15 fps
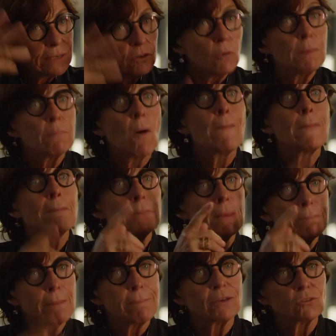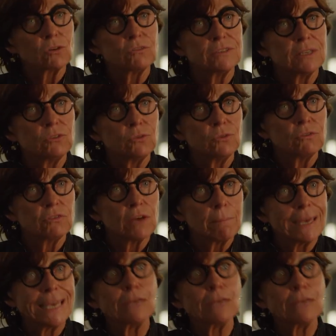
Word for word: énormément, mais pas parce que vous êtes une femme.